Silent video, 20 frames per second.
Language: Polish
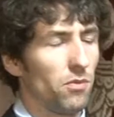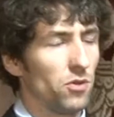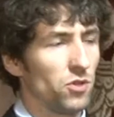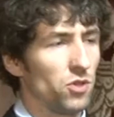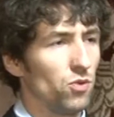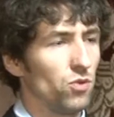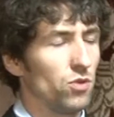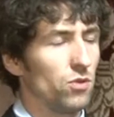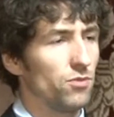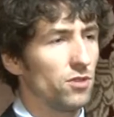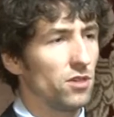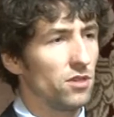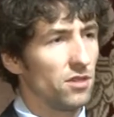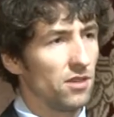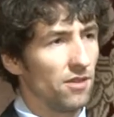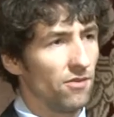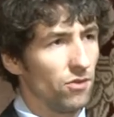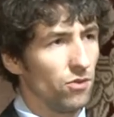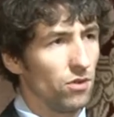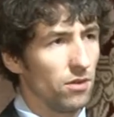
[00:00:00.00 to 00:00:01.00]
posiłku
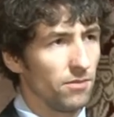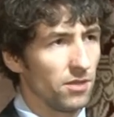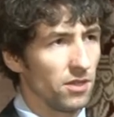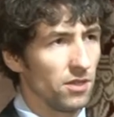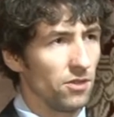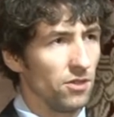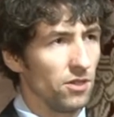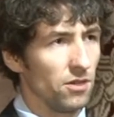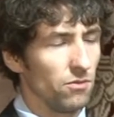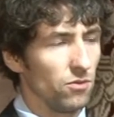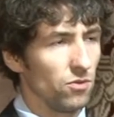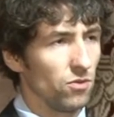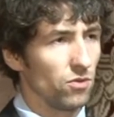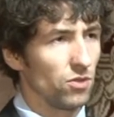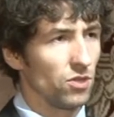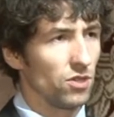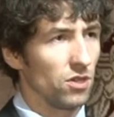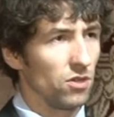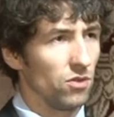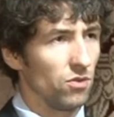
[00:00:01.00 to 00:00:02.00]
przedstawiłem sędziemu
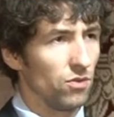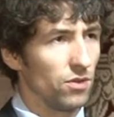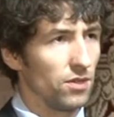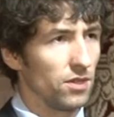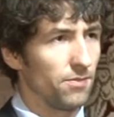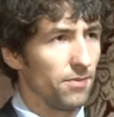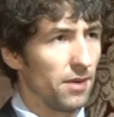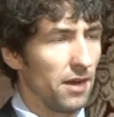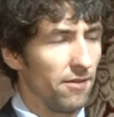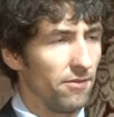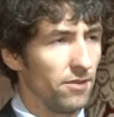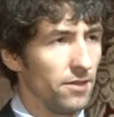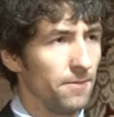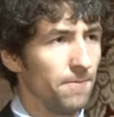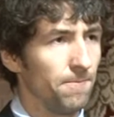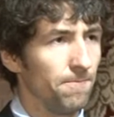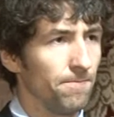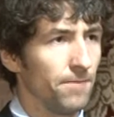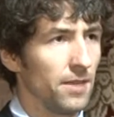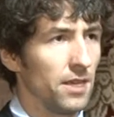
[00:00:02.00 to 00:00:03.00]
szczegóły sprawy.
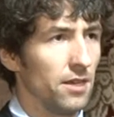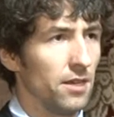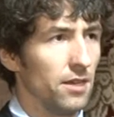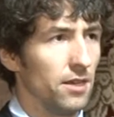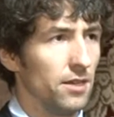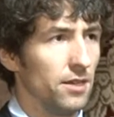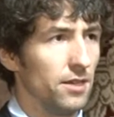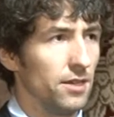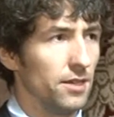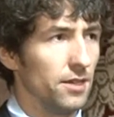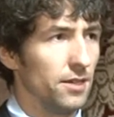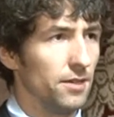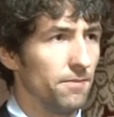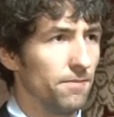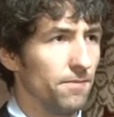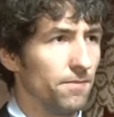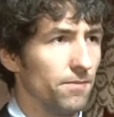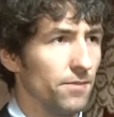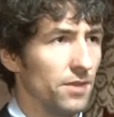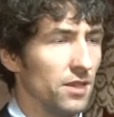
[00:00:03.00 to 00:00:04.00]
E,
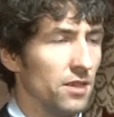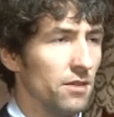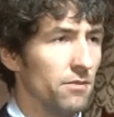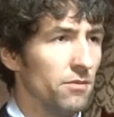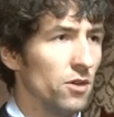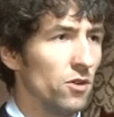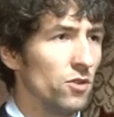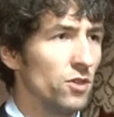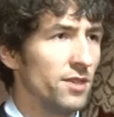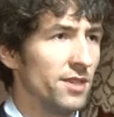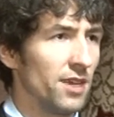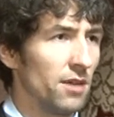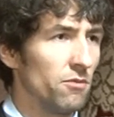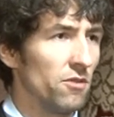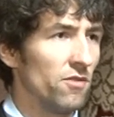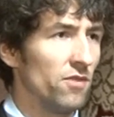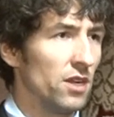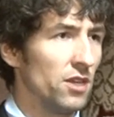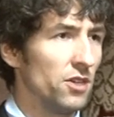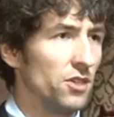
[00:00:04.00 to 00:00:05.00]
gdyby oni
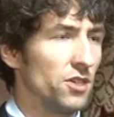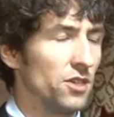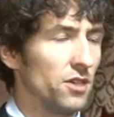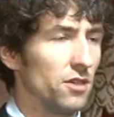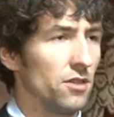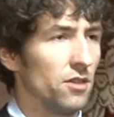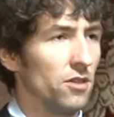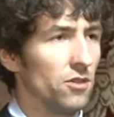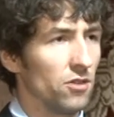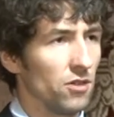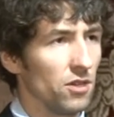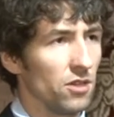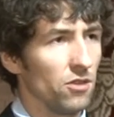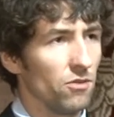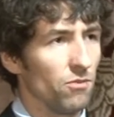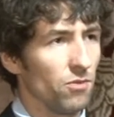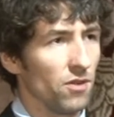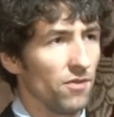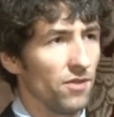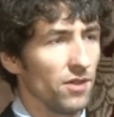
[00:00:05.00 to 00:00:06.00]
zajmowali się tylko
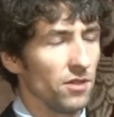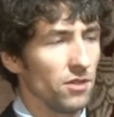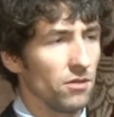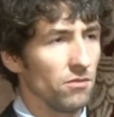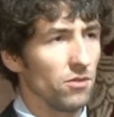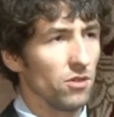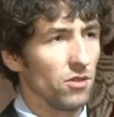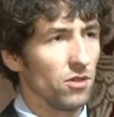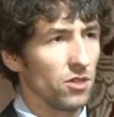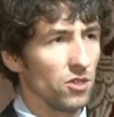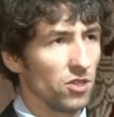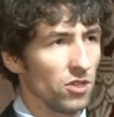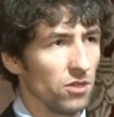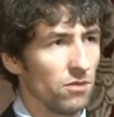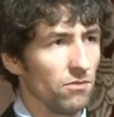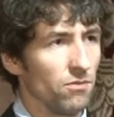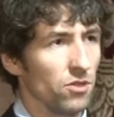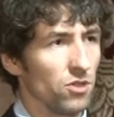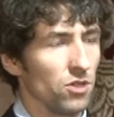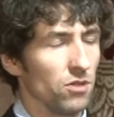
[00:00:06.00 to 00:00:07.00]
jedną profesją, to
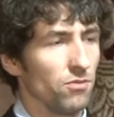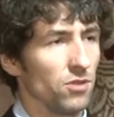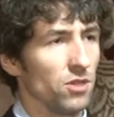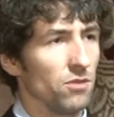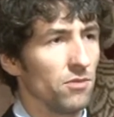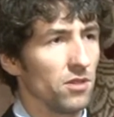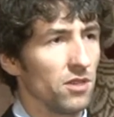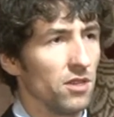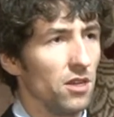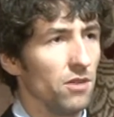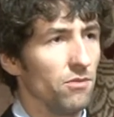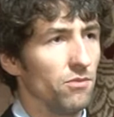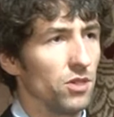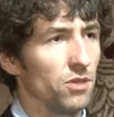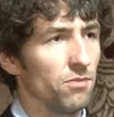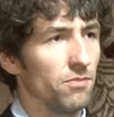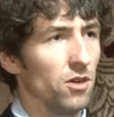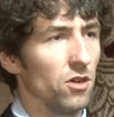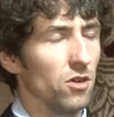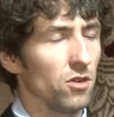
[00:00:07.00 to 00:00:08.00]
jeszcze może
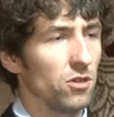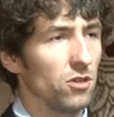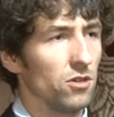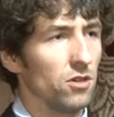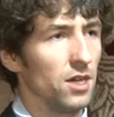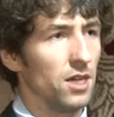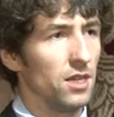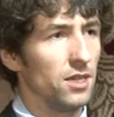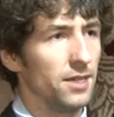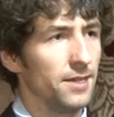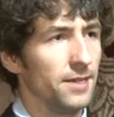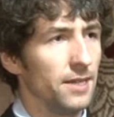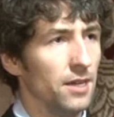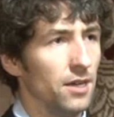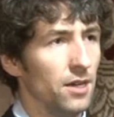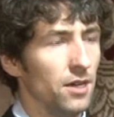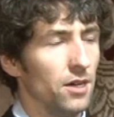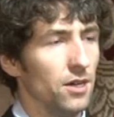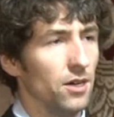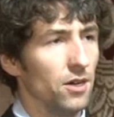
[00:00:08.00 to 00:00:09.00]
przymknęlibyśmy oko, ale
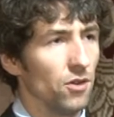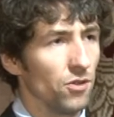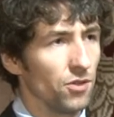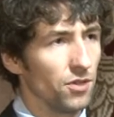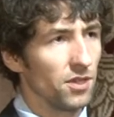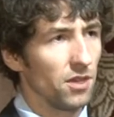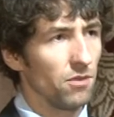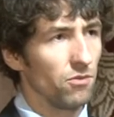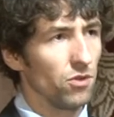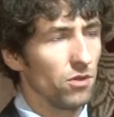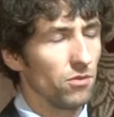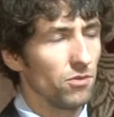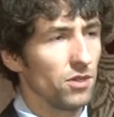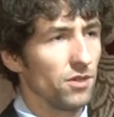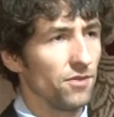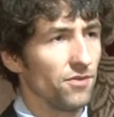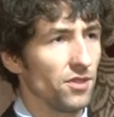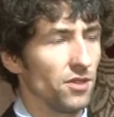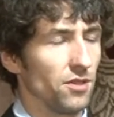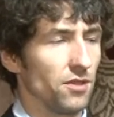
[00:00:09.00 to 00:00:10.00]
oni zajmują
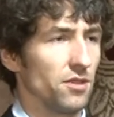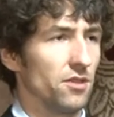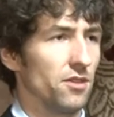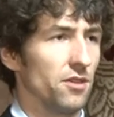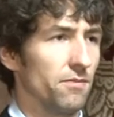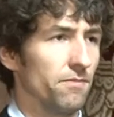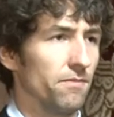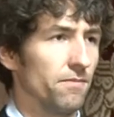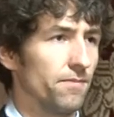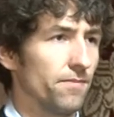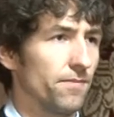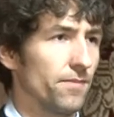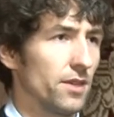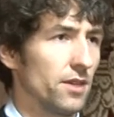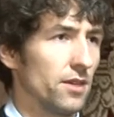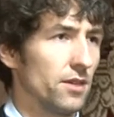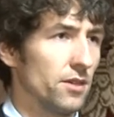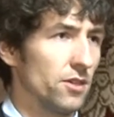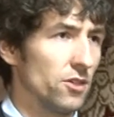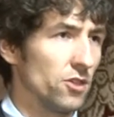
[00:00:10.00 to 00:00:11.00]
się wszystkim
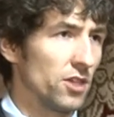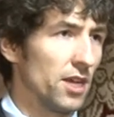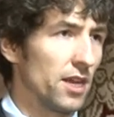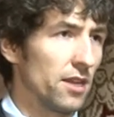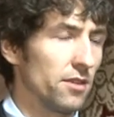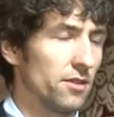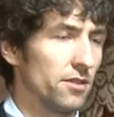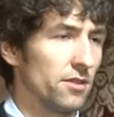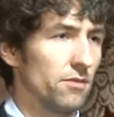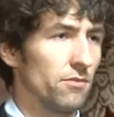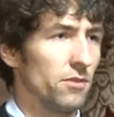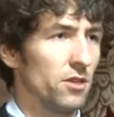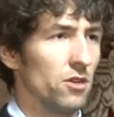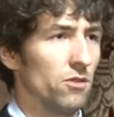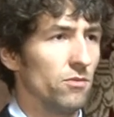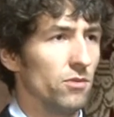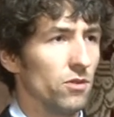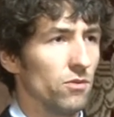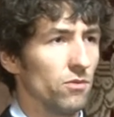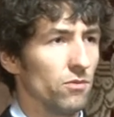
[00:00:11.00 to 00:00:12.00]
żarty sobie
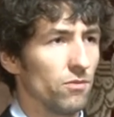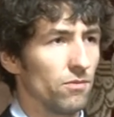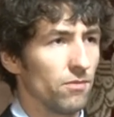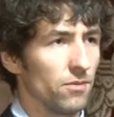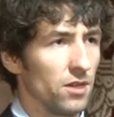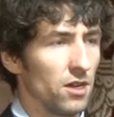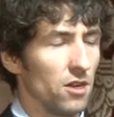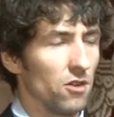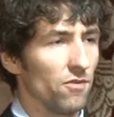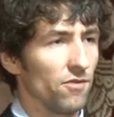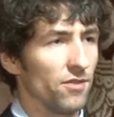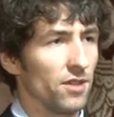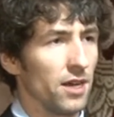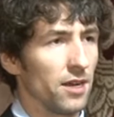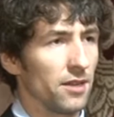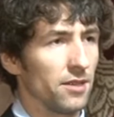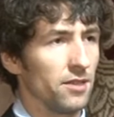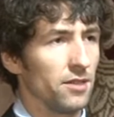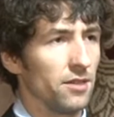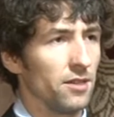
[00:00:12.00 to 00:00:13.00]
robią, grają w
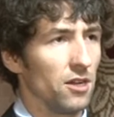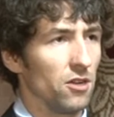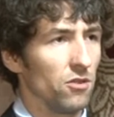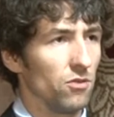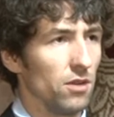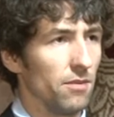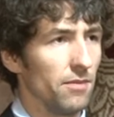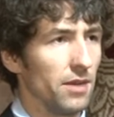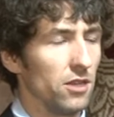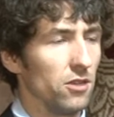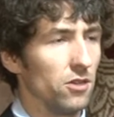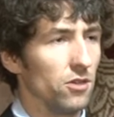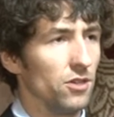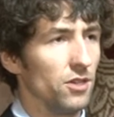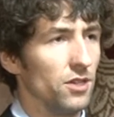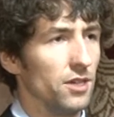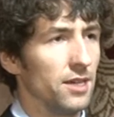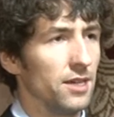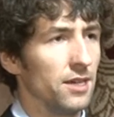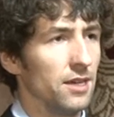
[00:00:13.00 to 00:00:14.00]
karty, grają na
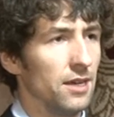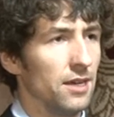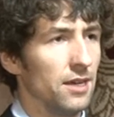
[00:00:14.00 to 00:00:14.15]
mandolinie